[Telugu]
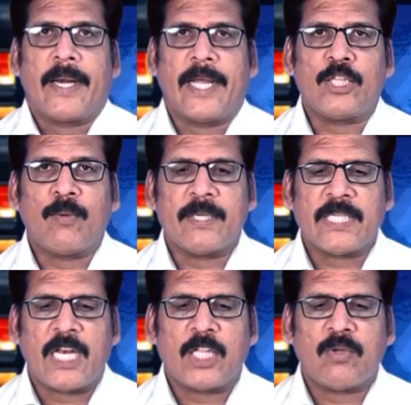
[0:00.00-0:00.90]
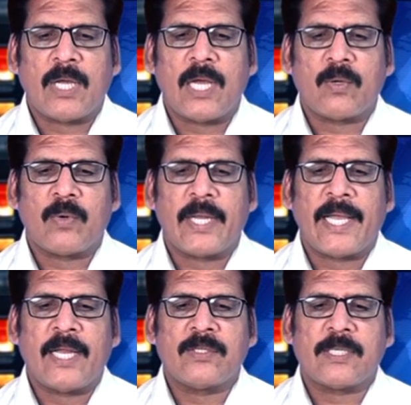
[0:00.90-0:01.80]
రైతు బజార్ల ద్వారా
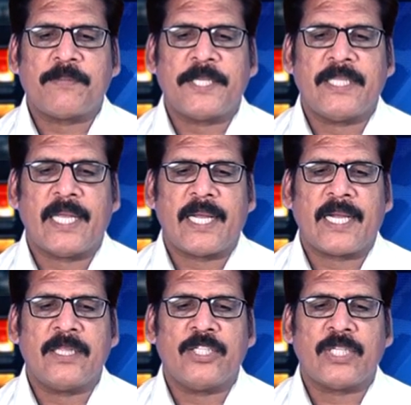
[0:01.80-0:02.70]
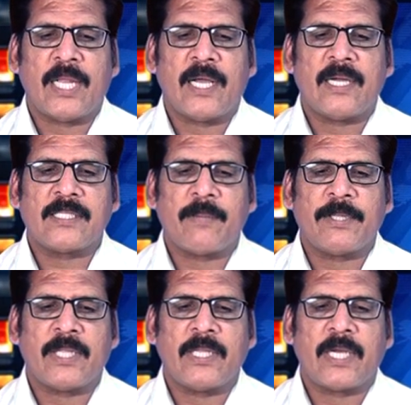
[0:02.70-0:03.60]
కూరగాయలను సబ్సిడీ ధరలకు అందించేలాగా
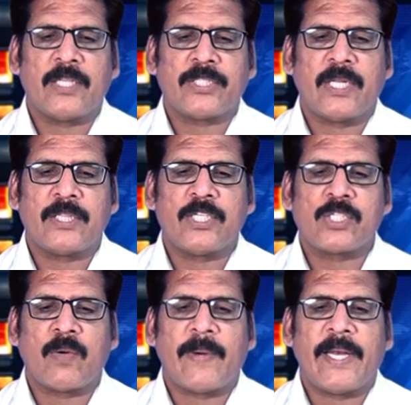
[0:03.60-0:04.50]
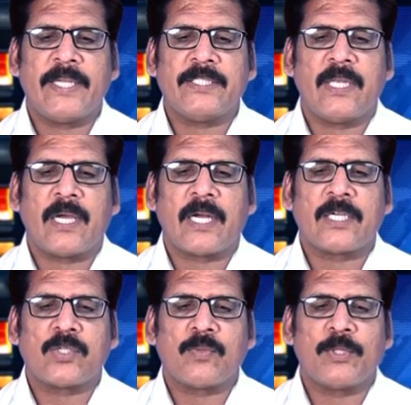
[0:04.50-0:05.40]
సంబంధిత అధికారులు చర్యలు తీసుకోవాలని జిల్లా
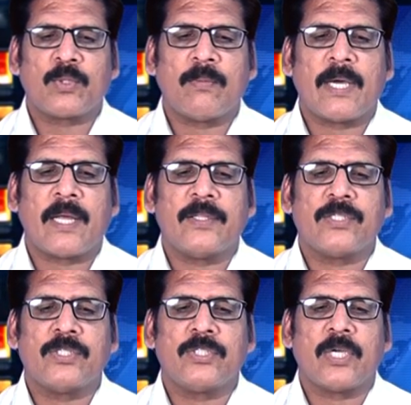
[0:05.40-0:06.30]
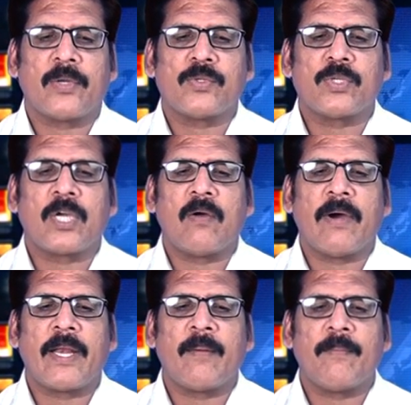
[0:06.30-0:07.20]
కలెక్టర్ సుమిత్ కుమార్ ఆదేశించారు
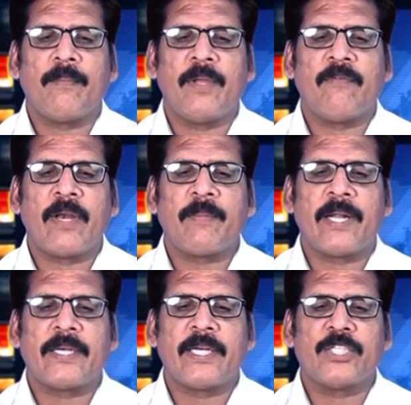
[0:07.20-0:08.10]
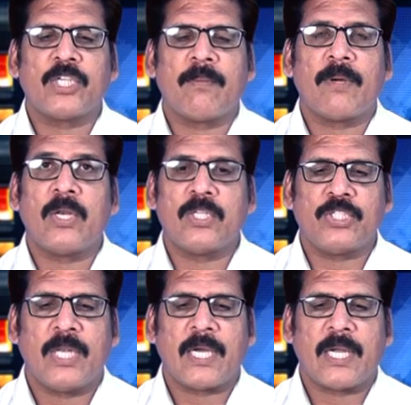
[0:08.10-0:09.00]
శుక్రవారం భీమవరం కలెక్టరేట్ ఛాంబర్లో
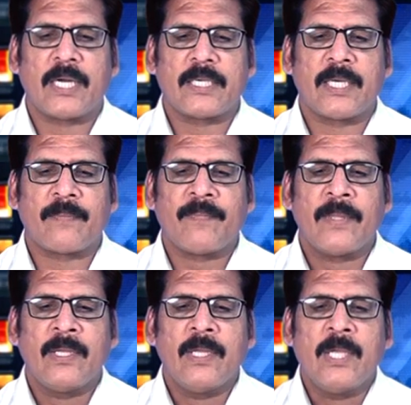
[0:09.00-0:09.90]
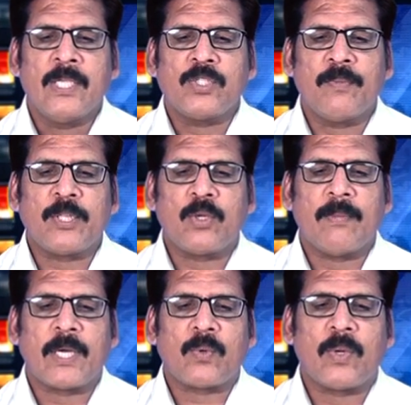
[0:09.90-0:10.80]
జిల్లా కలెక్టర్ సుమిత్
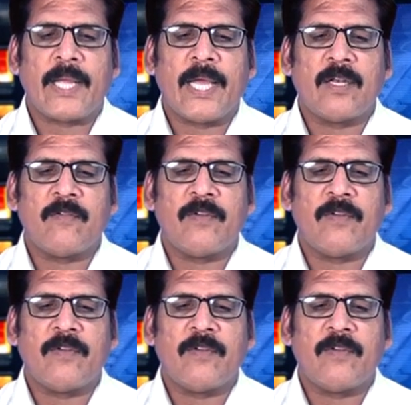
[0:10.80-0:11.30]
కుమార్ కూరగాయలను